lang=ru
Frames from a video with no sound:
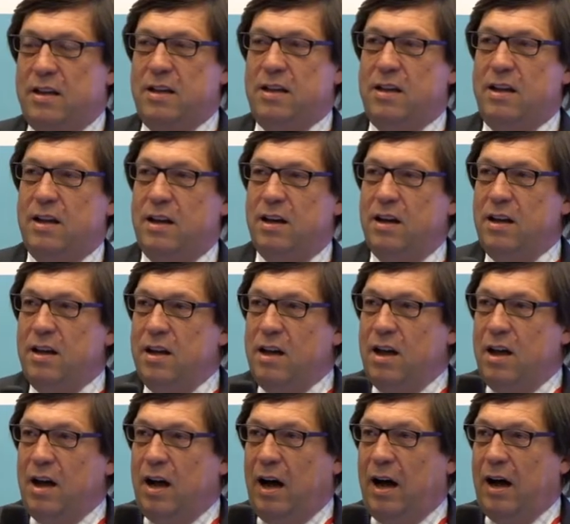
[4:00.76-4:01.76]
И
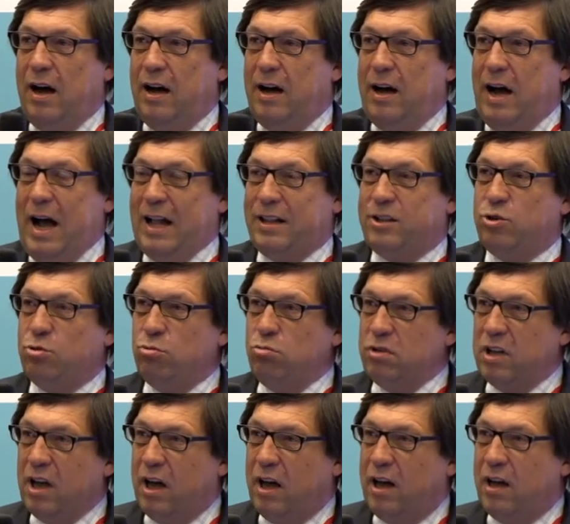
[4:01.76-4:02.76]
а,
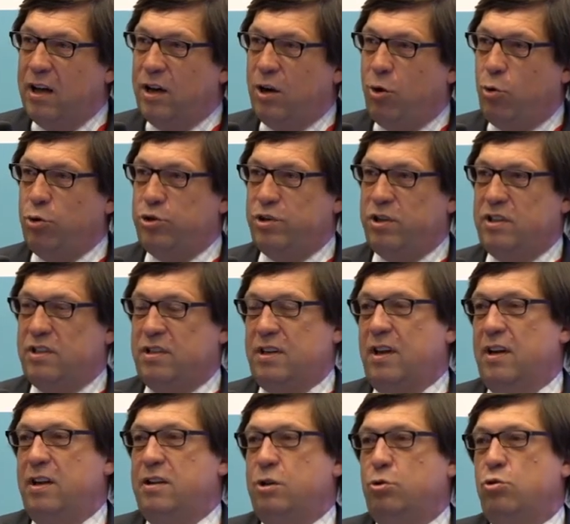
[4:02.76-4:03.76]
отсюда
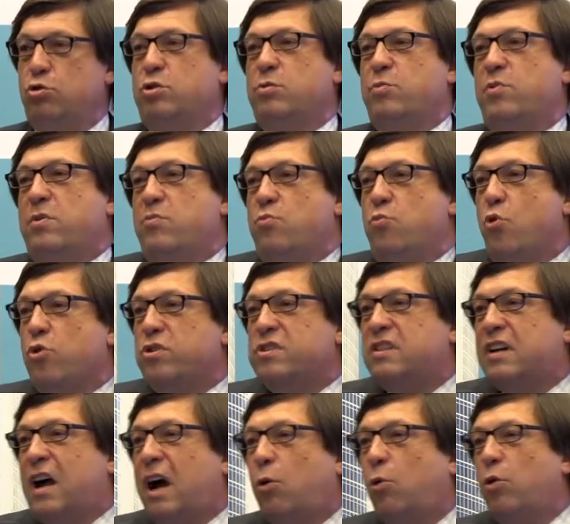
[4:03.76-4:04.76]
хочется не то чтобы
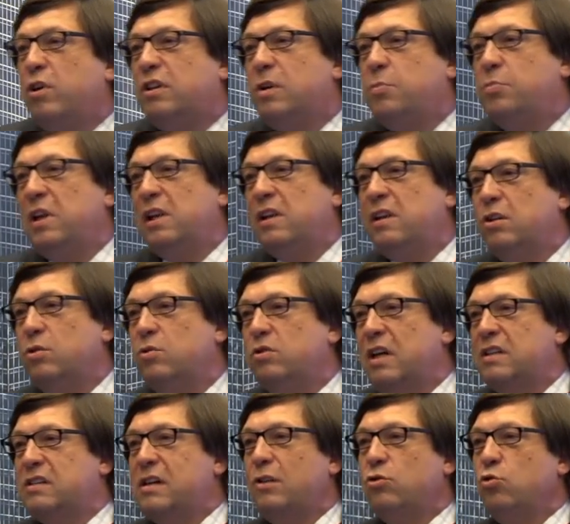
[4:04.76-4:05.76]
мост какой-то перекинуть,
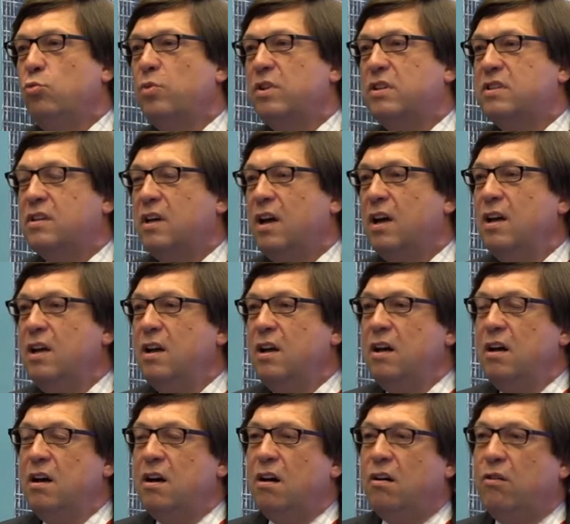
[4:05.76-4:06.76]
а задуматься,
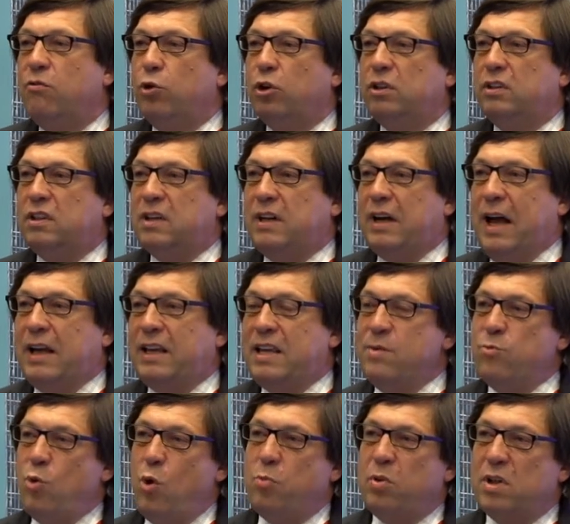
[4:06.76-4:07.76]
вот
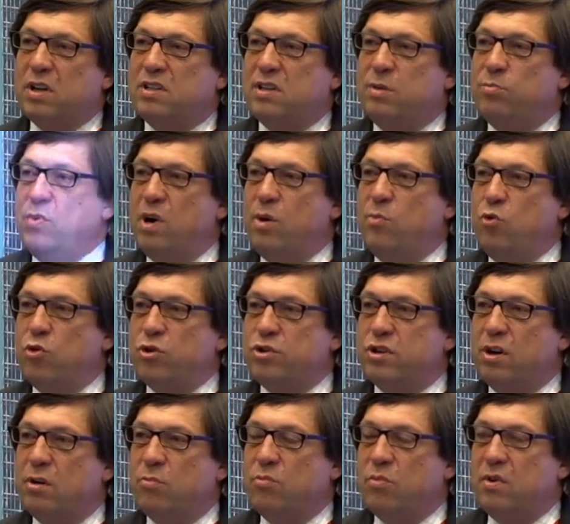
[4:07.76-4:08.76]
каким образом мы
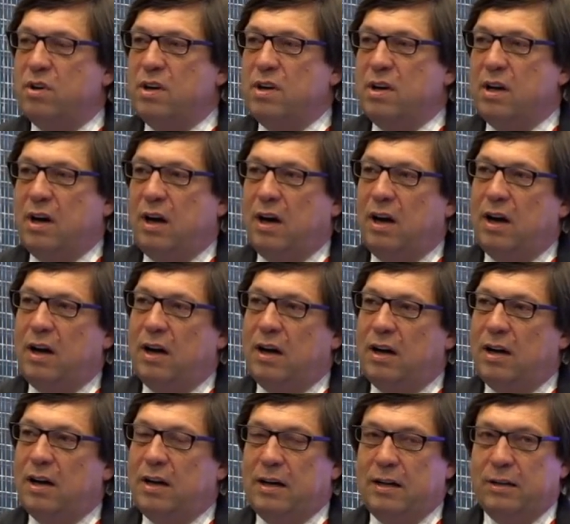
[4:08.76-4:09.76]
можем
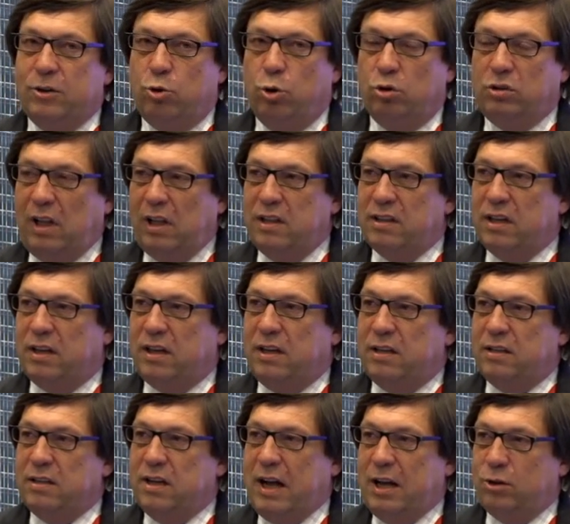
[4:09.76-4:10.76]
а, тот рынок,
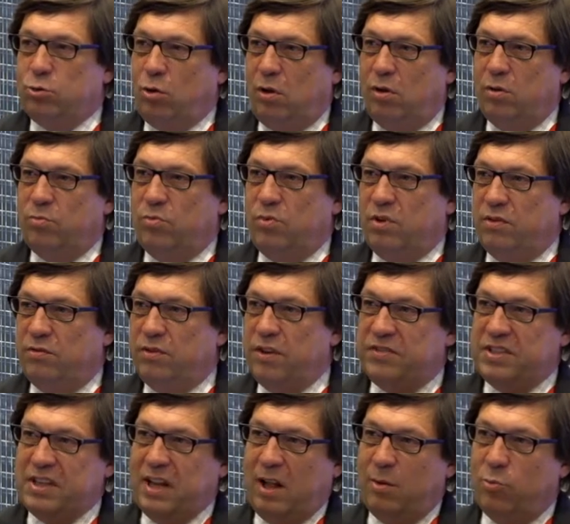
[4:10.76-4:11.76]
на котором вы
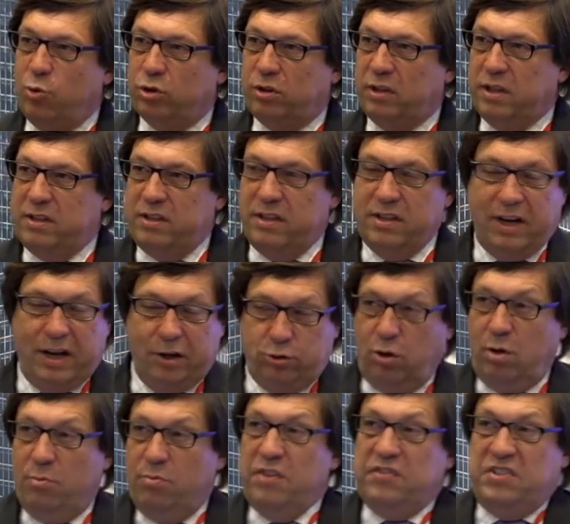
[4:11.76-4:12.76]
все работаете, на
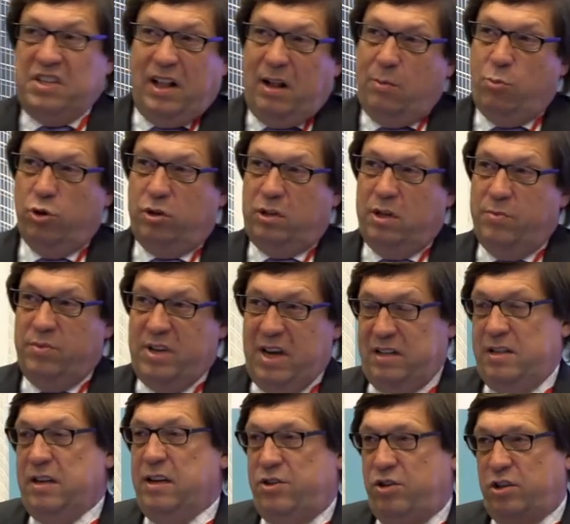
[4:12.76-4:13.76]
котором мы все работаем, я
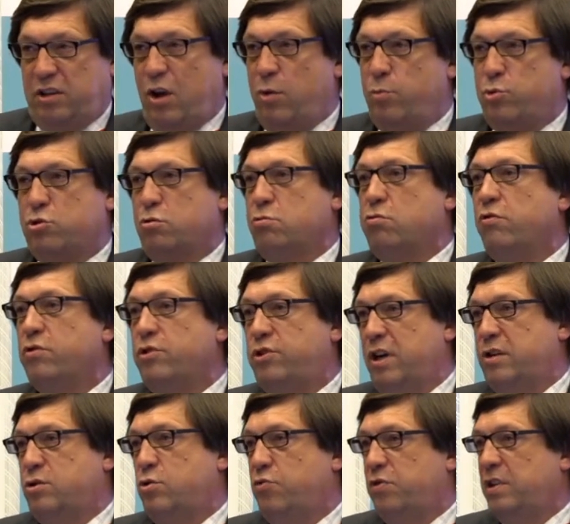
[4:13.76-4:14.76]
себя считаю, безусловно,
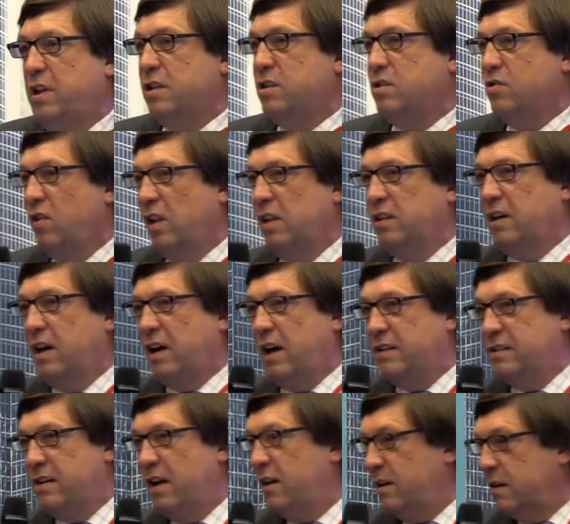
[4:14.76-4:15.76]
частью финансового рынка,
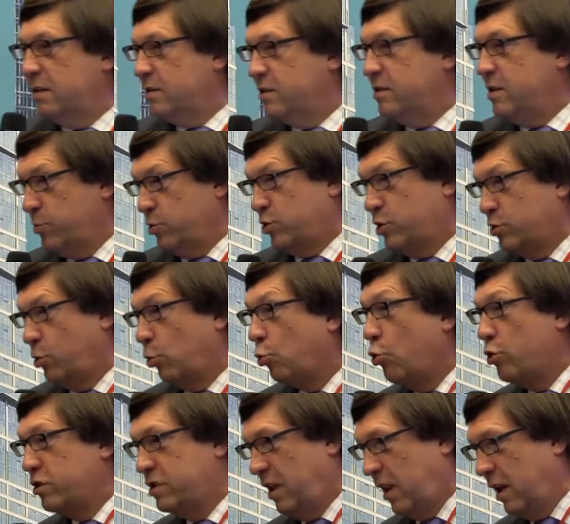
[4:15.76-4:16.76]
хотя немножко с
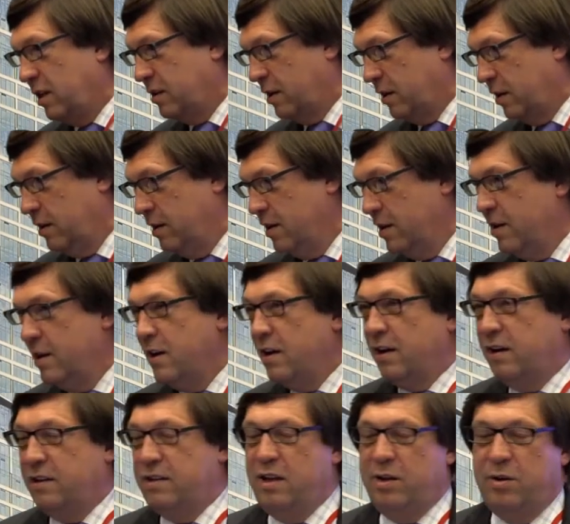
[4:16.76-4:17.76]
другой стороны
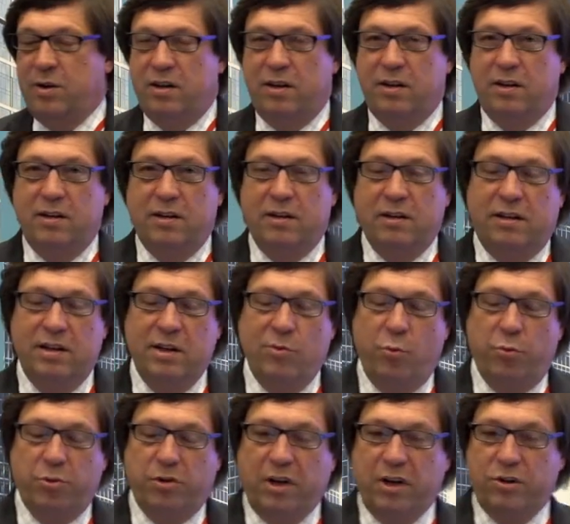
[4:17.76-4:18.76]
к, ней, э, к нему
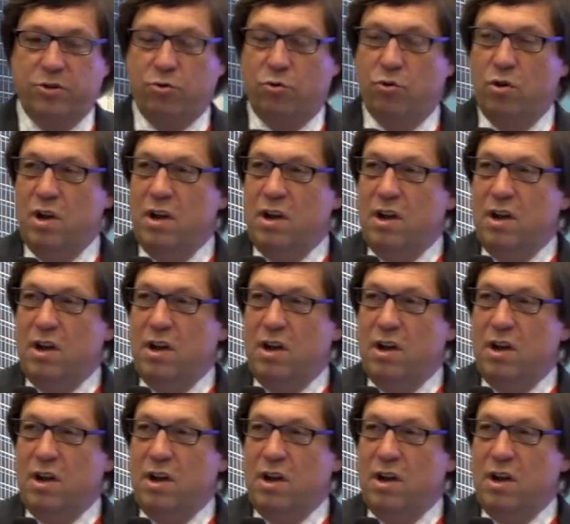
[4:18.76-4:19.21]
подхожу.